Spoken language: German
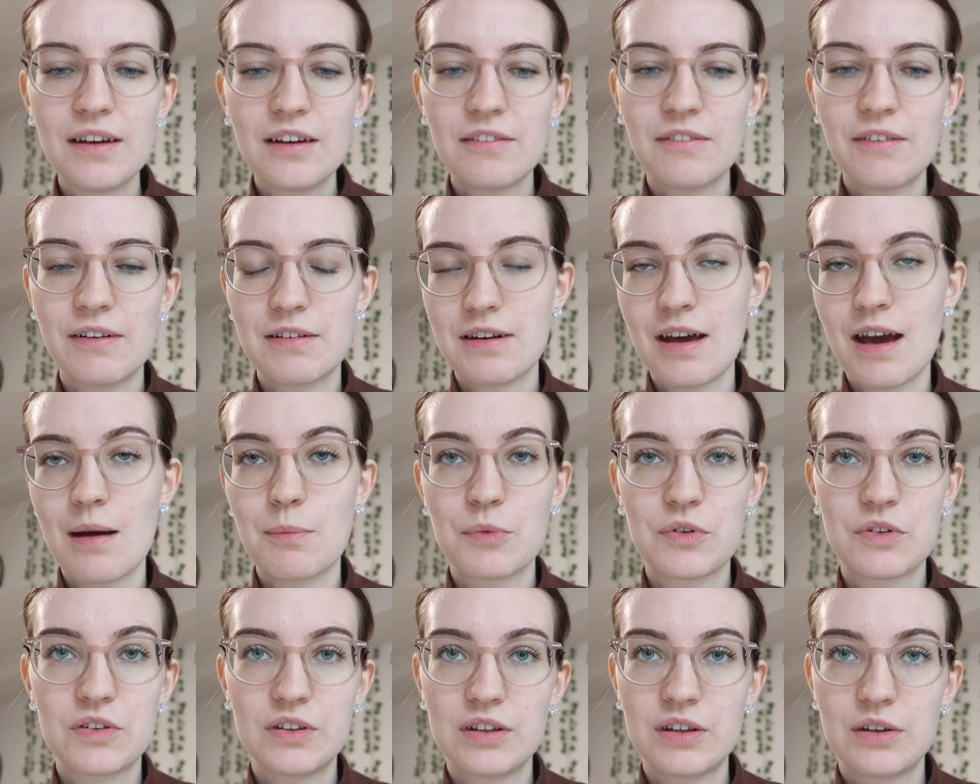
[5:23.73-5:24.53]
weil da
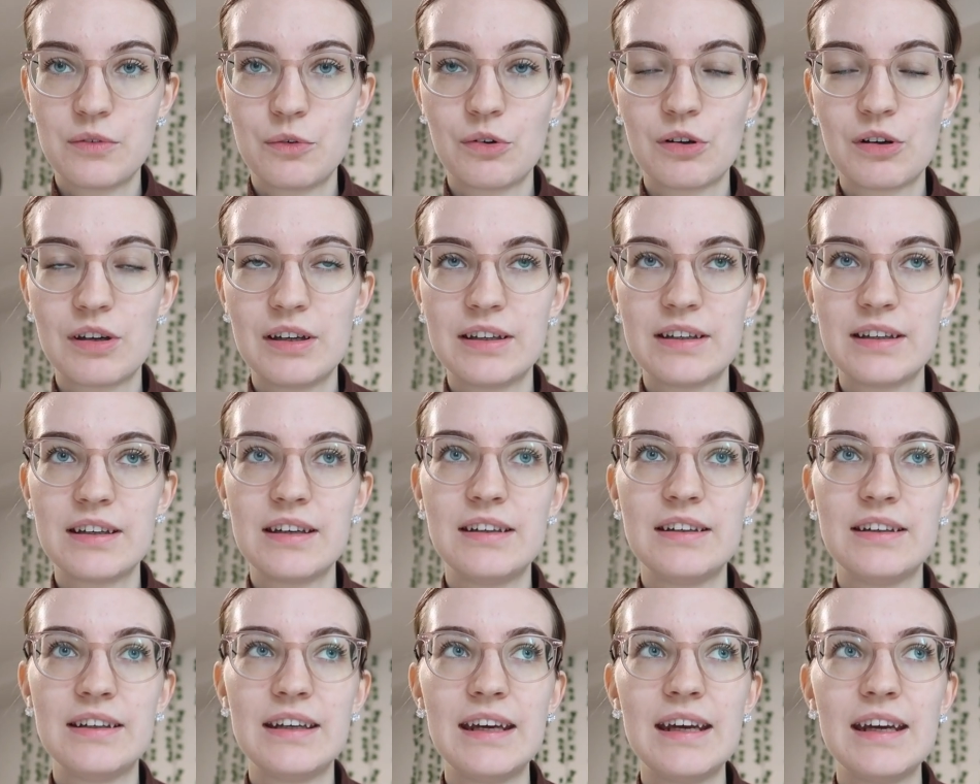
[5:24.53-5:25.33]
musste ich ja wirklich
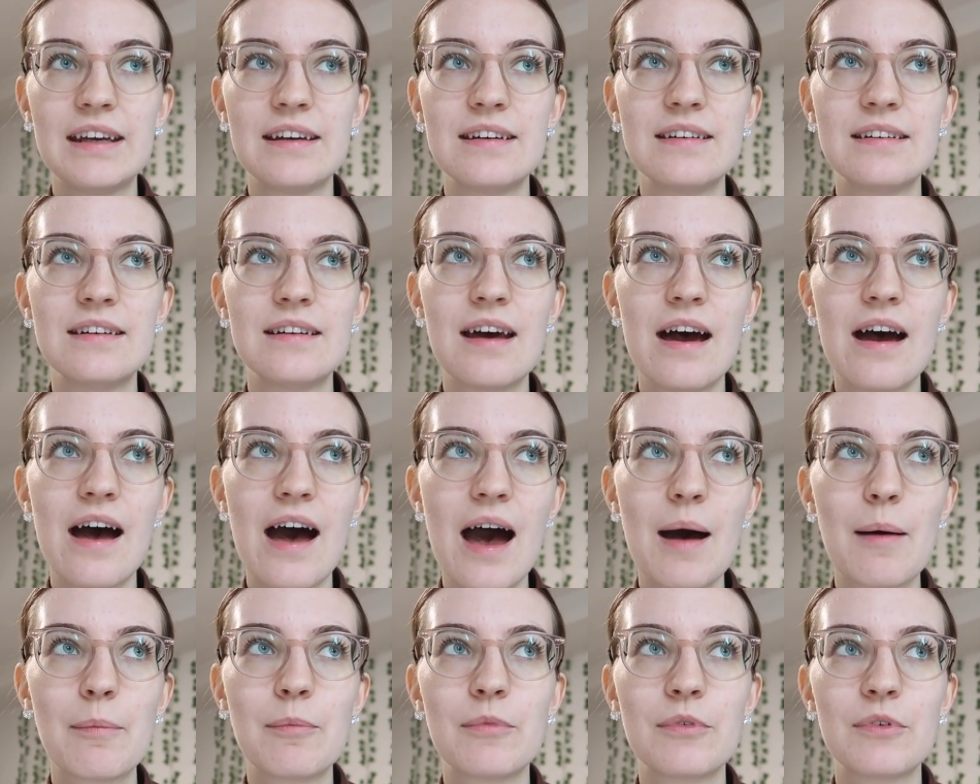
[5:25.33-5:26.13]
jeden
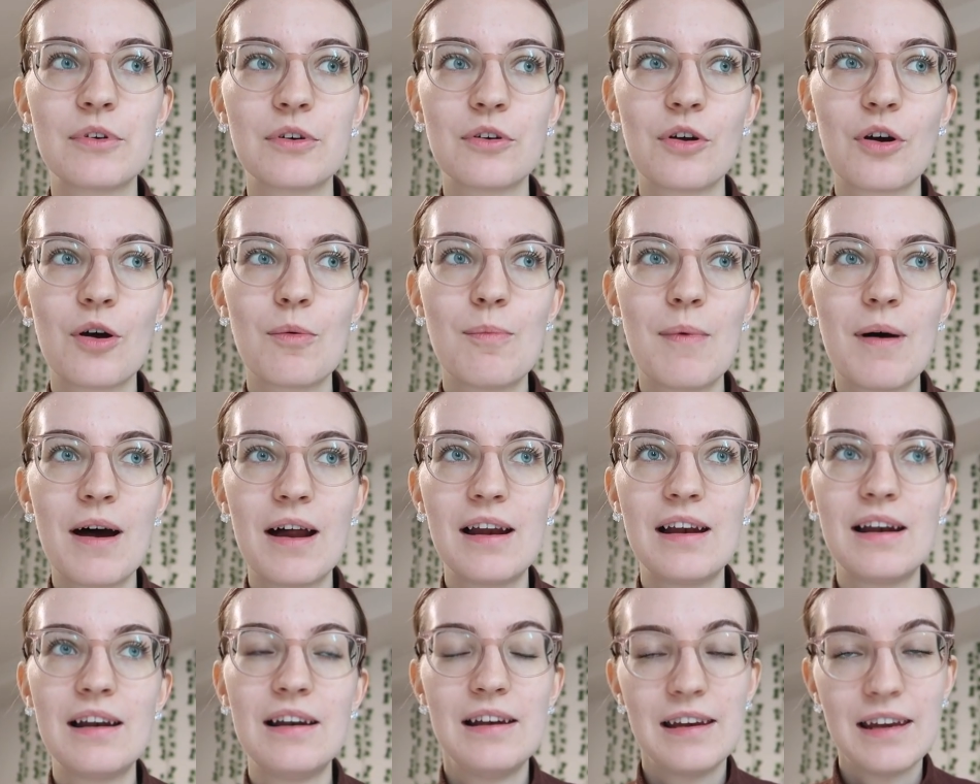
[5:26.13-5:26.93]
Abend
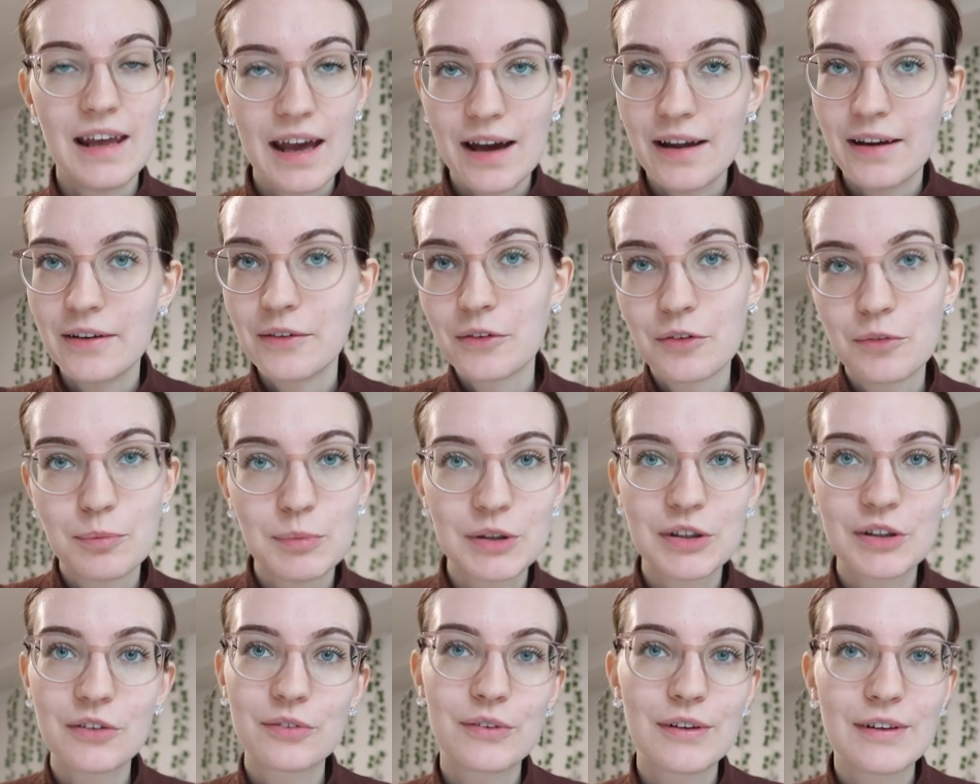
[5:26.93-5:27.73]
nochmal lernen und
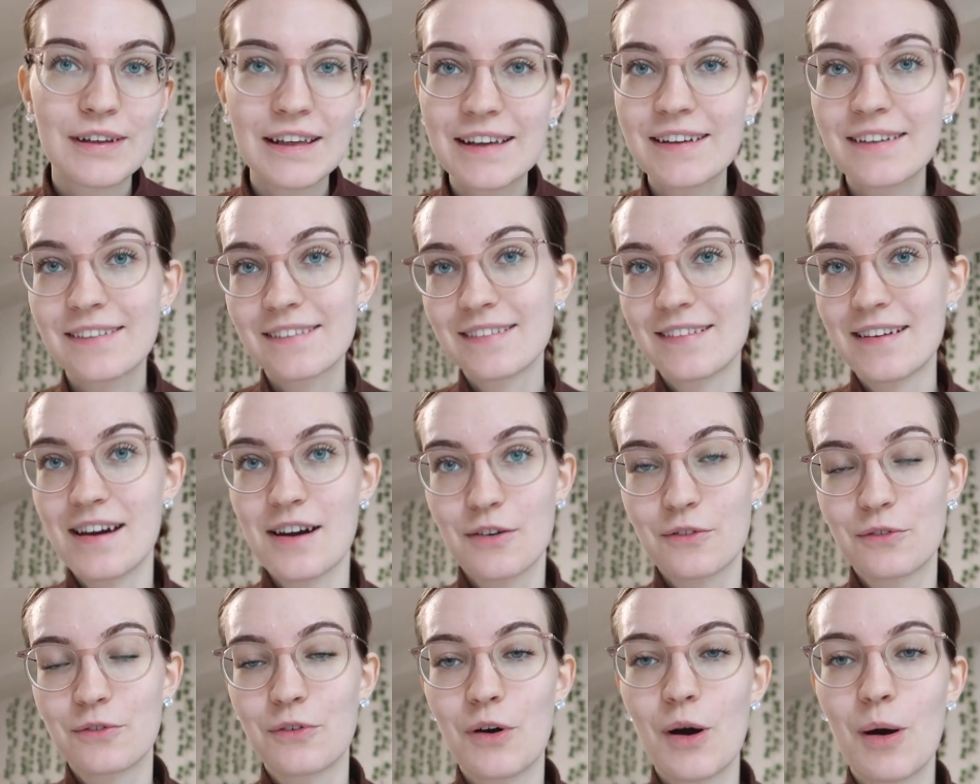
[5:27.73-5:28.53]
mich auf den nächsten
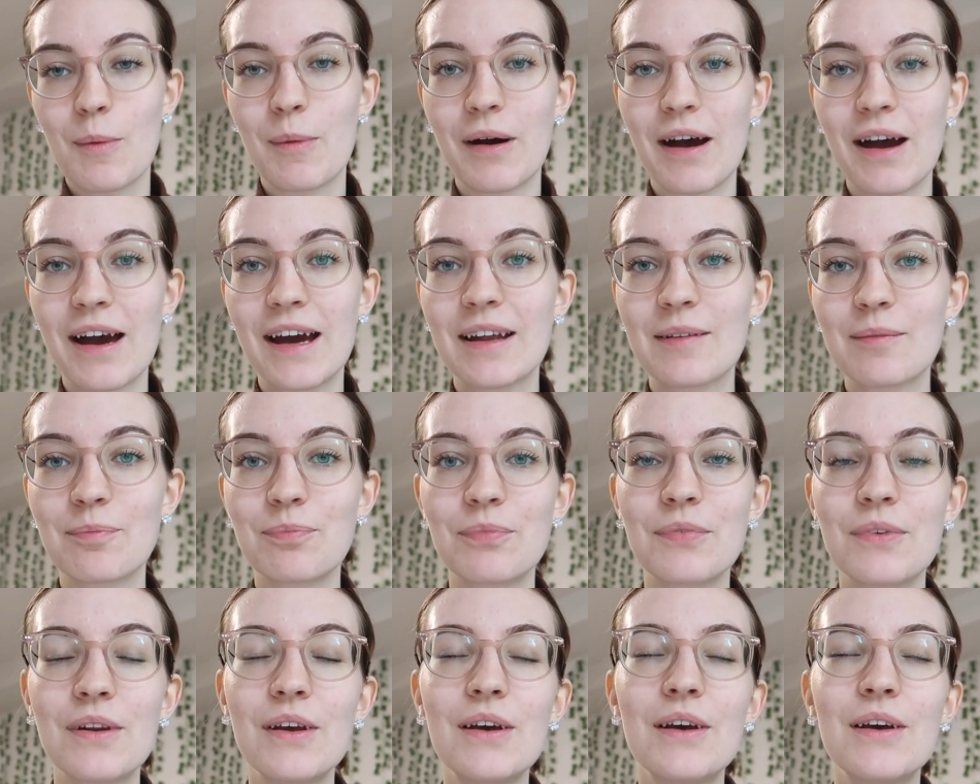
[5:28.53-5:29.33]
Tag
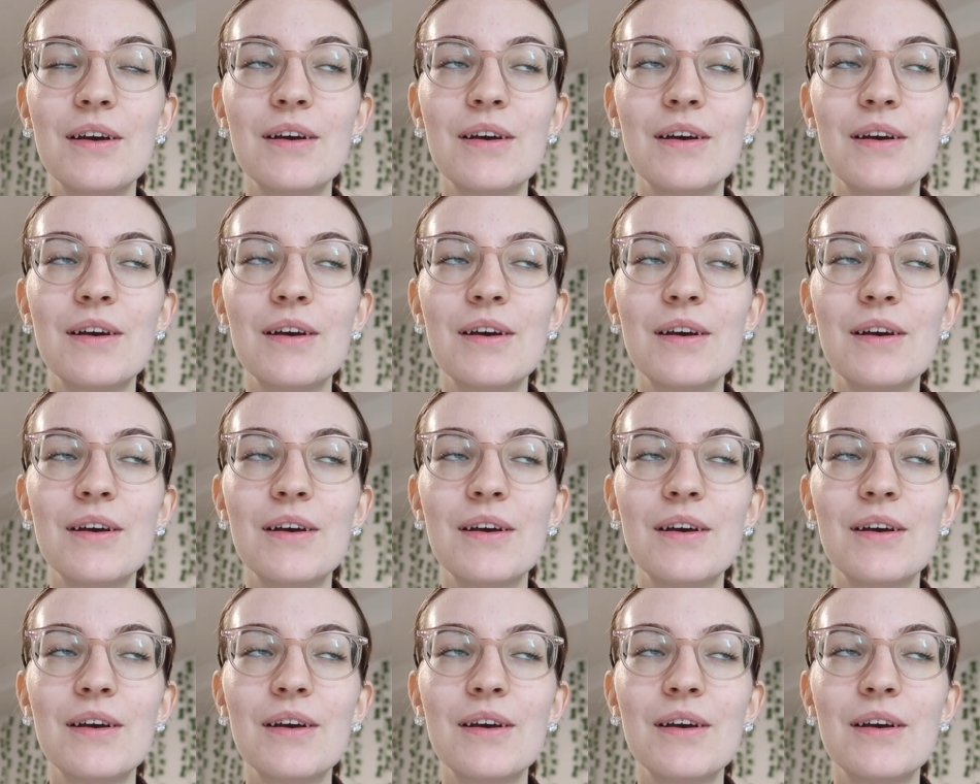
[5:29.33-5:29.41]
vorbereiten